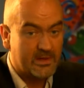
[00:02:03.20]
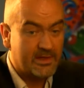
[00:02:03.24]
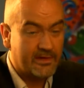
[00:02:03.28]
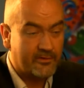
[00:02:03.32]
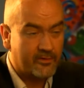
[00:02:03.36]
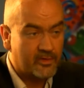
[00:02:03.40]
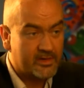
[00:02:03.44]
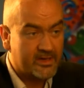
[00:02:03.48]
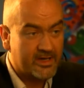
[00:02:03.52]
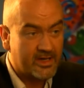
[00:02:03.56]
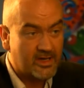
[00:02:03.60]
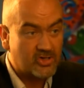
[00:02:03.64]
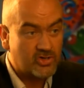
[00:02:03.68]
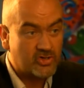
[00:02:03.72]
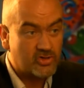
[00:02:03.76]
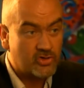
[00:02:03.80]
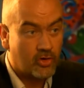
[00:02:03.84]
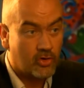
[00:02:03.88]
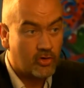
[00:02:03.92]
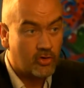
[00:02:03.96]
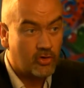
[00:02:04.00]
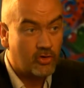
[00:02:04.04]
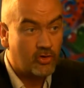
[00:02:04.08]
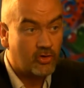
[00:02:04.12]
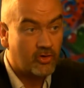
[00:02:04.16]
davantage
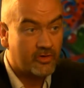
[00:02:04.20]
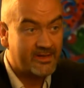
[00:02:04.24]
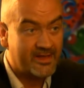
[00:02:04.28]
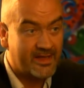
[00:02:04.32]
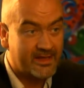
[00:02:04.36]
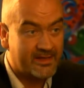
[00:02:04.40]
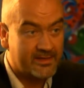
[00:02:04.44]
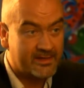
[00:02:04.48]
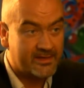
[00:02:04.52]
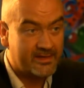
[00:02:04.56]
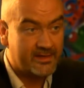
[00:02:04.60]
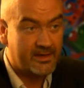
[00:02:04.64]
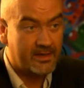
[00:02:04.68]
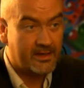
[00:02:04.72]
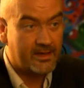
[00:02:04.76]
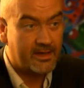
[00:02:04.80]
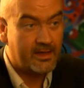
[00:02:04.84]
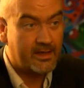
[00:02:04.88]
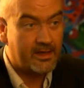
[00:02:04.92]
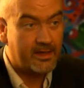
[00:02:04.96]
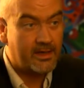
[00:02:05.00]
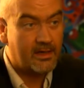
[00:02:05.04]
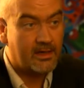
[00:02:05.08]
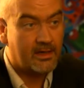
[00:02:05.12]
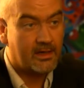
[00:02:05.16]
dans
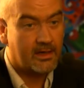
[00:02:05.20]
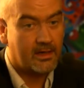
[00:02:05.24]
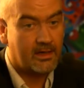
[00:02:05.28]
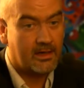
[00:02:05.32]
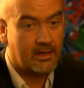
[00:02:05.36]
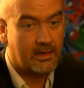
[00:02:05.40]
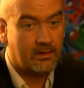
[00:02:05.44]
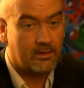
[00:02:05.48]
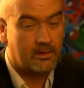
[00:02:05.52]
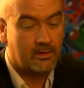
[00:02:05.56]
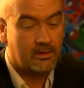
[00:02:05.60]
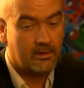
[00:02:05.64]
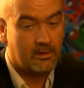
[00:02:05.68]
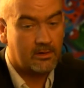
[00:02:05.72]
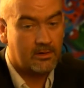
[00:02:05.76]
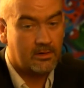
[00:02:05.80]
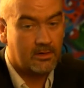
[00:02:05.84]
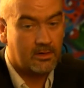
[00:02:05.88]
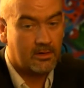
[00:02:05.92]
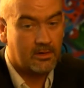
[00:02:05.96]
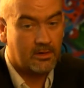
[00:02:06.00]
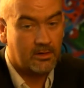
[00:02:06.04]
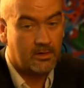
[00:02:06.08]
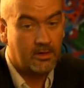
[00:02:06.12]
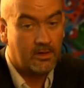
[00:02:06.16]
l'honnêteté, la,
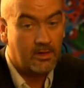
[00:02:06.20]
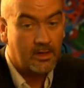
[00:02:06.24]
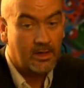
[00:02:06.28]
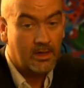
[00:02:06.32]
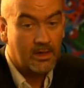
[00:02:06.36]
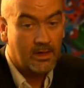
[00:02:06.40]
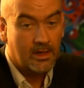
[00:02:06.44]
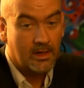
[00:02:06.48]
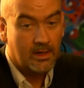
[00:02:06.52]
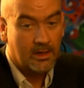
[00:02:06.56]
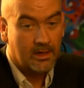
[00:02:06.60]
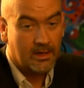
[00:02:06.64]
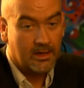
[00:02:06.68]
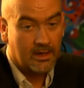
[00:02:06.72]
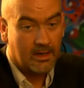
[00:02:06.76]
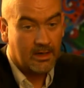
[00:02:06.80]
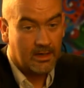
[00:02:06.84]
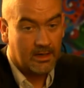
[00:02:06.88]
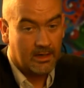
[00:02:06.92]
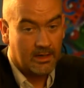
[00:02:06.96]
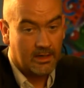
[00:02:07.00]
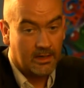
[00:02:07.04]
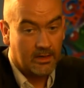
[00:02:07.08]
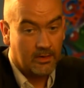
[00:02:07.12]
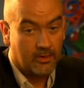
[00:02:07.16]
euh,
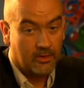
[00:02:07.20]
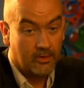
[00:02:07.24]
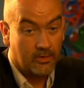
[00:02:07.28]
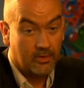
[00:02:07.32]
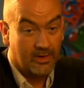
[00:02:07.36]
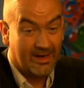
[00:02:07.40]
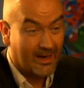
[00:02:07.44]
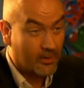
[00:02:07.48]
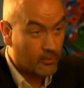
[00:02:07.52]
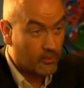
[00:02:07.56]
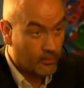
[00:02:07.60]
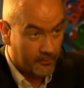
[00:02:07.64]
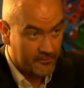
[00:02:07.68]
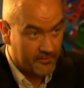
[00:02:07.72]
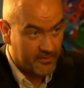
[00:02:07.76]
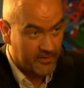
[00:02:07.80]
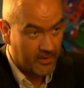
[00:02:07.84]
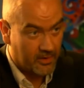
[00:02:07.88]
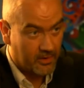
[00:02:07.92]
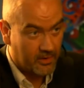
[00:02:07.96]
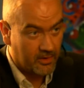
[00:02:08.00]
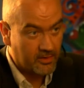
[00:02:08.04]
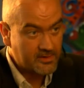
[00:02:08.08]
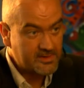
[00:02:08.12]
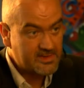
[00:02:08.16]
euh, la,
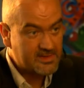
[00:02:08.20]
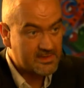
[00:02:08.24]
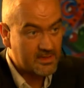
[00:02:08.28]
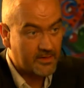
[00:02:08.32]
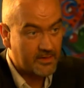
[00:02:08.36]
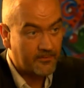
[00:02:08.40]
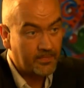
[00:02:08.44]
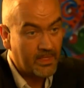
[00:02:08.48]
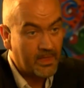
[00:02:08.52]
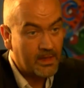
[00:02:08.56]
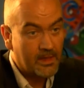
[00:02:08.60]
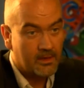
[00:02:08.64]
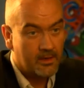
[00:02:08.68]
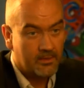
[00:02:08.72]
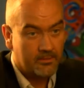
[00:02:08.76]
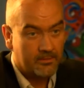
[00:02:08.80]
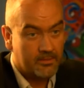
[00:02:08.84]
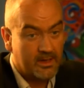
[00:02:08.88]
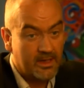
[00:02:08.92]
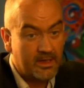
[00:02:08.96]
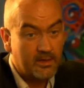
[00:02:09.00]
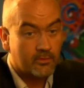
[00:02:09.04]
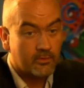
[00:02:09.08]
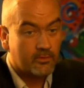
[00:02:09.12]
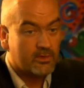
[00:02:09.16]
confiance,
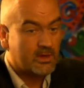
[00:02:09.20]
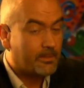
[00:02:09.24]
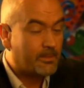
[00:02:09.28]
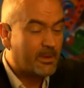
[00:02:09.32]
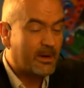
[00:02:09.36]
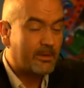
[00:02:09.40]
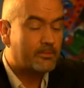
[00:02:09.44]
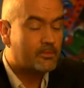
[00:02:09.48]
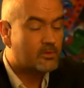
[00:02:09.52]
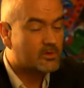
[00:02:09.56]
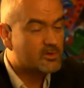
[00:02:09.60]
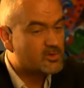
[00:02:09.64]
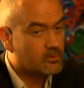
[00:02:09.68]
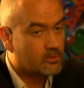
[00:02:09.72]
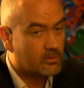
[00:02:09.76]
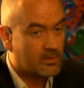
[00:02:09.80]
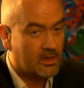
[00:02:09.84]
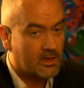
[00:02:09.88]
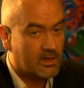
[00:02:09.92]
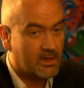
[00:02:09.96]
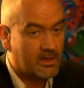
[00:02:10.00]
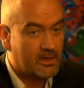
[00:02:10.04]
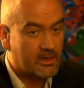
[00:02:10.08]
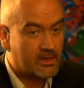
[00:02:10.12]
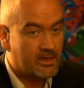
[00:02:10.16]
mais on n'a pas
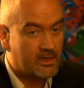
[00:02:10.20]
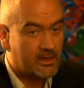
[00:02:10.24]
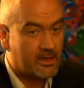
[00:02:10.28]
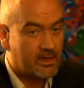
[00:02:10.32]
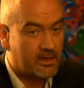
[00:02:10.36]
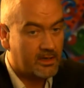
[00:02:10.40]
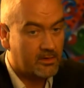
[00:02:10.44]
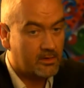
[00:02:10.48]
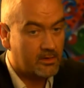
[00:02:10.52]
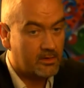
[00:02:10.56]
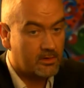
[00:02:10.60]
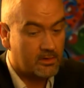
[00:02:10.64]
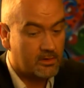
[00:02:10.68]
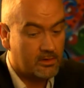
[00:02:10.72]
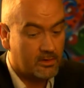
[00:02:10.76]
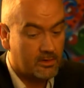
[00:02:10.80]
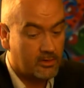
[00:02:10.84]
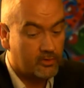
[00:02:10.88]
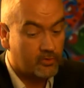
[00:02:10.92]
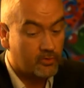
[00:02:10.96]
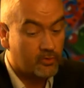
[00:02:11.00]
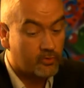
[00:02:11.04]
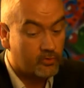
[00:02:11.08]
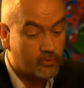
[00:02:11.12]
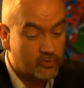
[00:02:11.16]
besoin et,
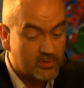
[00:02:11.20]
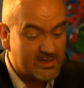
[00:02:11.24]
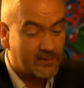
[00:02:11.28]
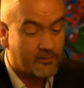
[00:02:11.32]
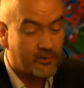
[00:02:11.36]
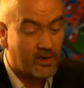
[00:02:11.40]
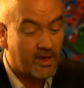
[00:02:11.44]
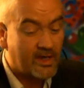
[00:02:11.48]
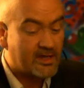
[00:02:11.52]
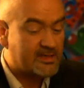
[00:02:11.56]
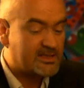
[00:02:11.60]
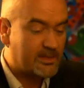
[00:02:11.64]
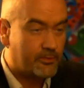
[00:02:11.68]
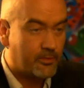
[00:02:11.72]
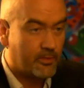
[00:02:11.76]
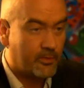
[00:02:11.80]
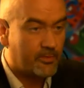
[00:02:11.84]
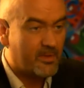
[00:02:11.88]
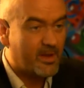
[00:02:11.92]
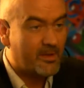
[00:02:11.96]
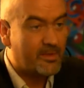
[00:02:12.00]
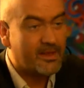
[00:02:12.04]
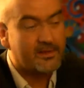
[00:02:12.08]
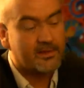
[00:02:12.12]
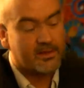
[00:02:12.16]
euh, de tout savoir et ça peut
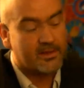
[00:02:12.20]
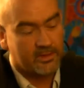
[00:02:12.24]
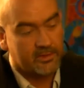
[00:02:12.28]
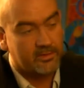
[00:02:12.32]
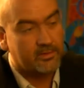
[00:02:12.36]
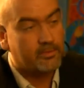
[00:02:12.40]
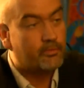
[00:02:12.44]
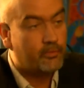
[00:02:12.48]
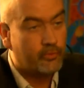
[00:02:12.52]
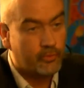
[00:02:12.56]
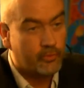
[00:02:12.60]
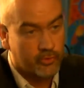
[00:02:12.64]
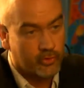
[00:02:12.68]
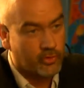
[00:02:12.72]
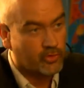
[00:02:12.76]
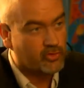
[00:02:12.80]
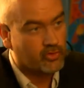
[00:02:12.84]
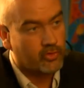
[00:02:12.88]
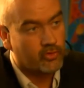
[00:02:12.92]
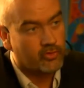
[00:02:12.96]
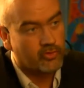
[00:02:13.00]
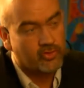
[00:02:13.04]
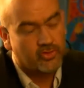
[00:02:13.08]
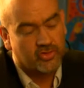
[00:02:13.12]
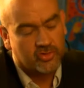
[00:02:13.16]
même être plus
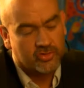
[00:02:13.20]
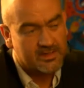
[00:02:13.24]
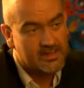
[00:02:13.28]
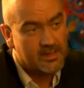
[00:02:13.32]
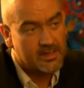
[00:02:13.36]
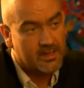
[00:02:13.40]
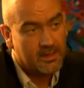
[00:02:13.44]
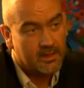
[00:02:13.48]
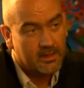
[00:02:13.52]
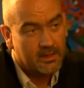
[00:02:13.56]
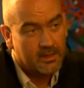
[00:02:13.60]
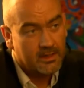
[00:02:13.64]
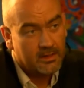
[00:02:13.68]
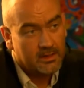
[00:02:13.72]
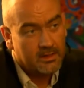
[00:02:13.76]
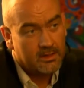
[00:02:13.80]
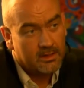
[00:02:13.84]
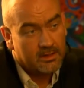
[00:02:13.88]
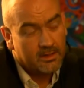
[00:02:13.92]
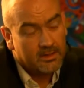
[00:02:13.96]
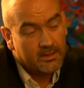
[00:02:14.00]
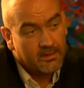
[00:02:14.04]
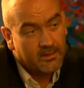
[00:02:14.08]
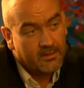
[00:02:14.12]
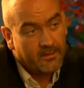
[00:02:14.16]
dangereux qu'autre chose. D'accord, il
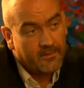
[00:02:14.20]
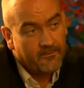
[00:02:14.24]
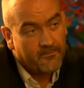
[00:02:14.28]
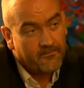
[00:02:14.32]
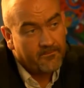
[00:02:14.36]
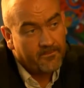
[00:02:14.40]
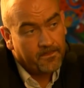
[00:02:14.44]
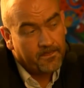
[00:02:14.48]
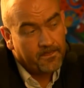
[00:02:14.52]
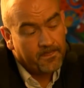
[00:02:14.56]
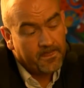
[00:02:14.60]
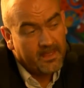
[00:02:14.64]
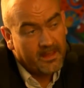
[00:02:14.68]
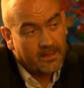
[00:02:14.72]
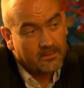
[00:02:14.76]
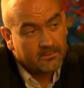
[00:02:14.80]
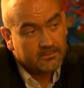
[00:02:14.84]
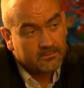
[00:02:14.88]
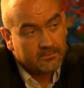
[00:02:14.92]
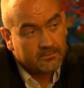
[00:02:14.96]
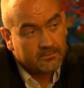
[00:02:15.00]
reste que la communication